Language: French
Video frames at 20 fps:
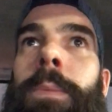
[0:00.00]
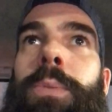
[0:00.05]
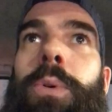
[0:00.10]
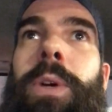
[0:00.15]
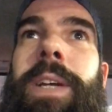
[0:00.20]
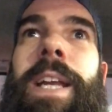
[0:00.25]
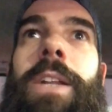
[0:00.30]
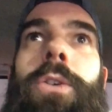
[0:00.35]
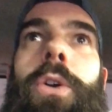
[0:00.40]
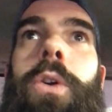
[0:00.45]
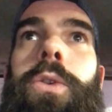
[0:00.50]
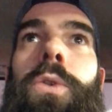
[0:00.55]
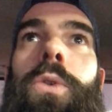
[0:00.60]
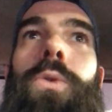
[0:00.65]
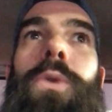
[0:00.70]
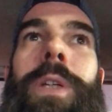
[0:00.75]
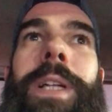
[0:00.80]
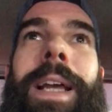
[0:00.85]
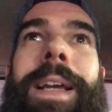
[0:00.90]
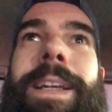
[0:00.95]
pour 4 heures de
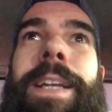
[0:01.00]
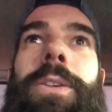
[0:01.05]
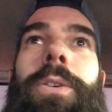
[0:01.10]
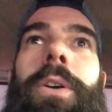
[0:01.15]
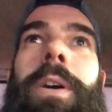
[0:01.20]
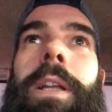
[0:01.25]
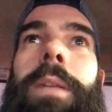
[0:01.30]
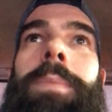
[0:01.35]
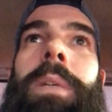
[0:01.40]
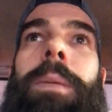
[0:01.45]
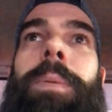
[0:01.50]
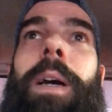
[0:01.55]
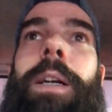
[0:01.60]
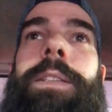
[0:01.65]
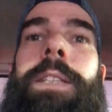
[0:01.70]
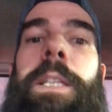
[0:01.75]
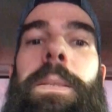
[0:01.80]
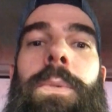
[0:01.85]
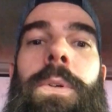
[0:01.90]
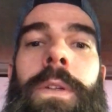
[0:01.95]
route, là 4h30
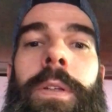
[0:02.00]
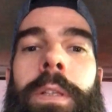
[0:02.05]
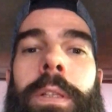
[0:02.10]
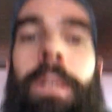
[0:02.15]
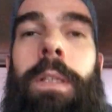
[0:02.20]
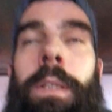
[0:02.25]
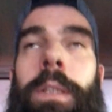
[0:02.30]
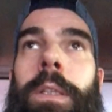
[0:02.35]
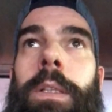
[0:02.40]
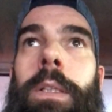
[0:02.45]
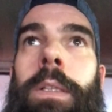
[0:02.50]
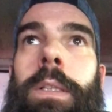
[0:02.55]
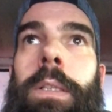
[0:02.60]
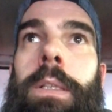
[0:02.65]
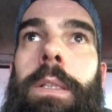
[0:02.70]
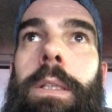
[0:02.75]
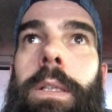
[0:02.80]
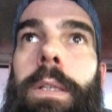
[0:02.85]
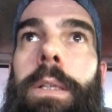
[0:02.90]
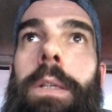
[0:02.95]
pratiquement,
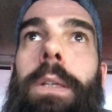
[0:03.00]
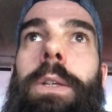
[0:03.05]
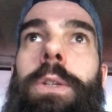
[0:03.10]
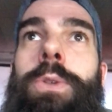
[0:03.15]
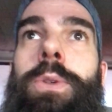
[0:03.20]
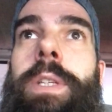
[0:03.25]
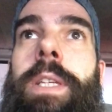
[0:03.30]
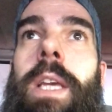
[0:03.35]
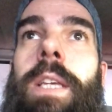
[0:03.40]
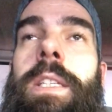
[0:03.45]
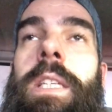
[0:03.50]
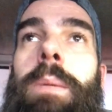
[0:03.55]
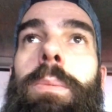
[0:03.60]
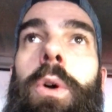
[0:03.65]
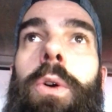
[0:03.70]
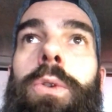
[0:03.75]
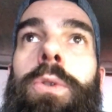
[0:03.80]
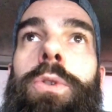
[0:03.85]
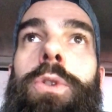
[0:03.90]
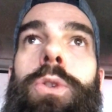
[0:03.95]
jusqu'à
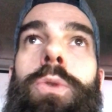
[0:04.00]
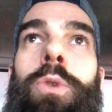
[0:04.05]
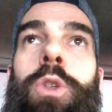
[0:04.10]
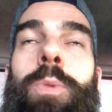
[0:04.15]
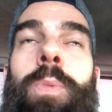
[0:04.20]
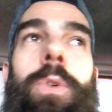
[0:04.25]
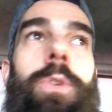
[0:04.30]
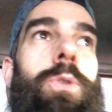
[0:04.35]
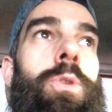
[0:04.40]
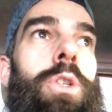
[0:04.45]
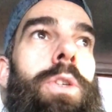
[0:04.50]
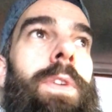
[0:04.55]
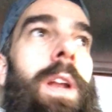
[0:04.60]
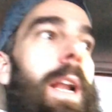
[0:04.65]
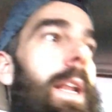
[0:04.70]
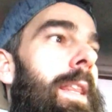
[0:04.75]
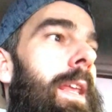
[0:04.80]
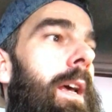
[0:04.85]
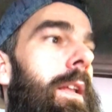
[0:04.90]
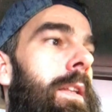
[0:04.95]
Zeebrugge. Donc je pense que je vais
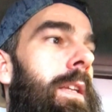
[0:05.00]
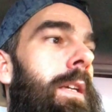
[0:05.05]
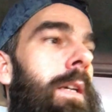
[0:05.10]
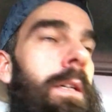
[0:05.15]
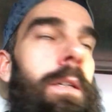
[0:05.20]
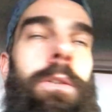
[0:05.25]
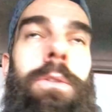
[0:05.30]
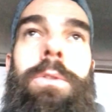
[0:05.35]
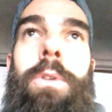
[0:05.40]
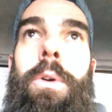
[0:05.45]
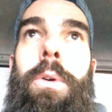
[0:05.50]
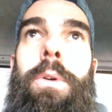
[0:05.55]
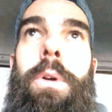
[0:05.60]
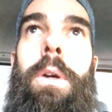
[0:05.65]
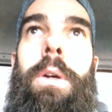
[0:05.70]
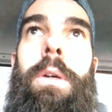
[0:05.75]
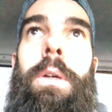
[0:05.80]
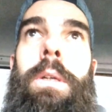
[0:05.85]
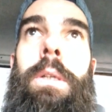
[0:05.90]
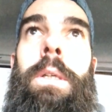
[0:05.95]
alterner hein,
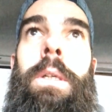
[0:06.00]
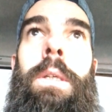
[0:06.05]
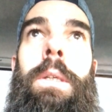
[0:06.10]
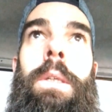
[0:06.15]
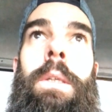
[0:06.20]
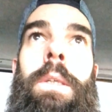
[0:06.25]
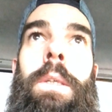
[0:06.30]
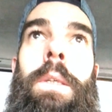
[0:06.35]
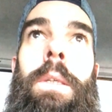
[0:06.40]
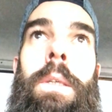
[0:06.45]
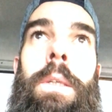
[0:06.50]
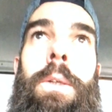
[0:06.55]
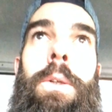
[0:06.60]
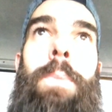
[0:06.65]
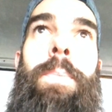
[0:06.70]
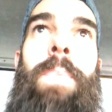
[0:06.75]
entre une